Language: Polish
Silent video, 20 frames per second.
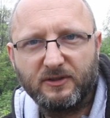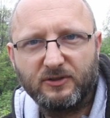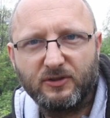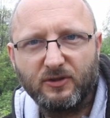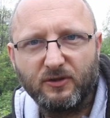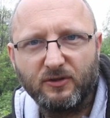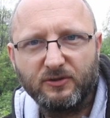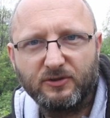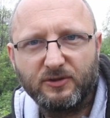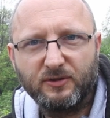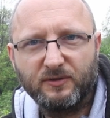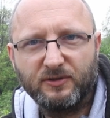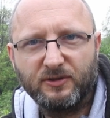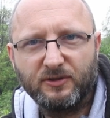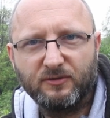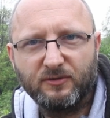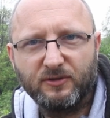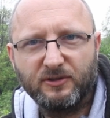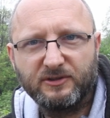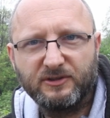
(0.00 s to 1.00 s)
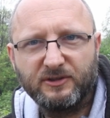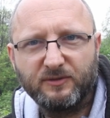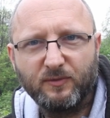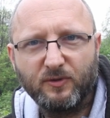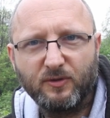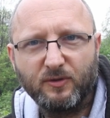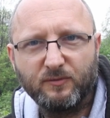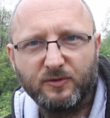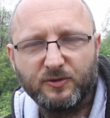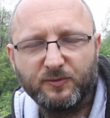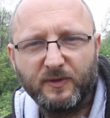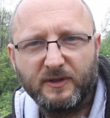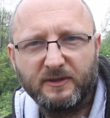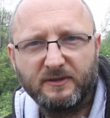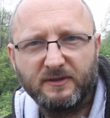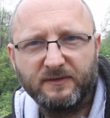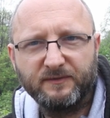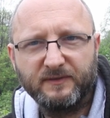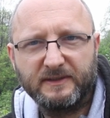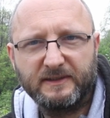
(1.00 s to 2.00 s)
też to, że niektóre z nich mogą być
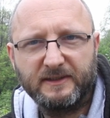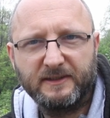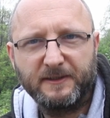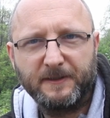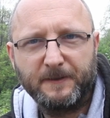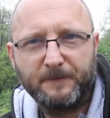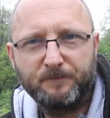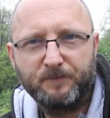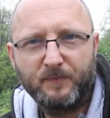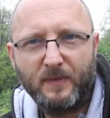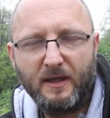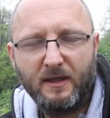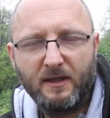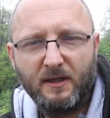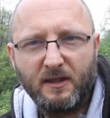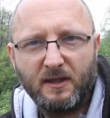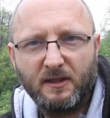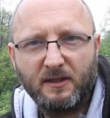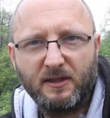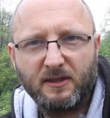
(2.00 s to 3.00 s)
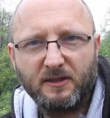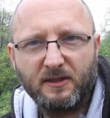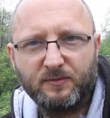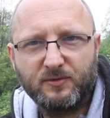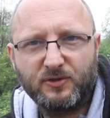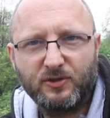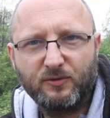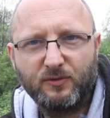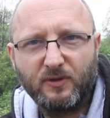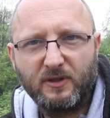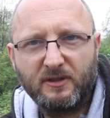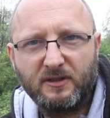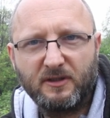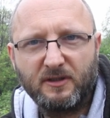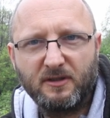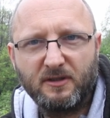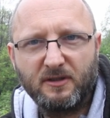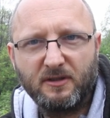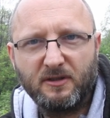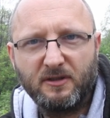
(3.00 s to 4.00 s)
bardzo inwazyjne, jak na przykład
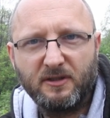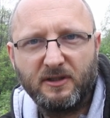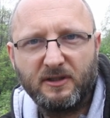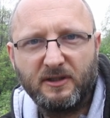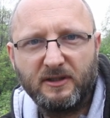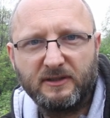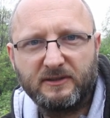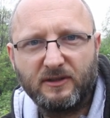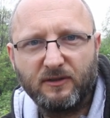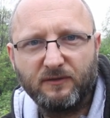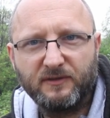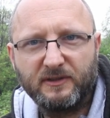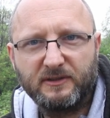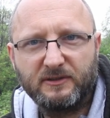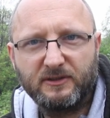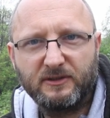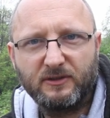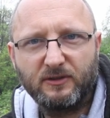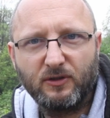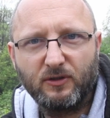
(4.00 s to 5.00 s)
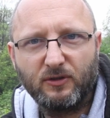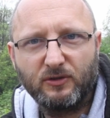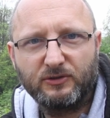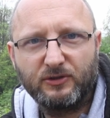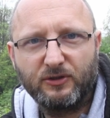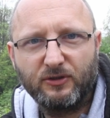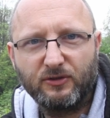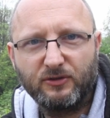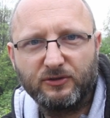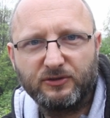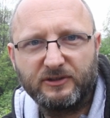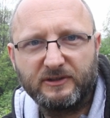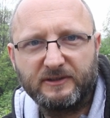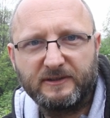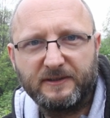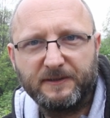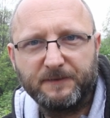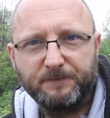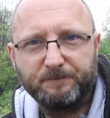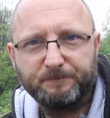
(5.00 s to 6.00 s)
destowiec
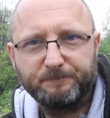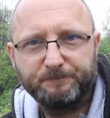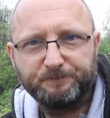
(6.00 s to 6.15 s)
ostrokończysty,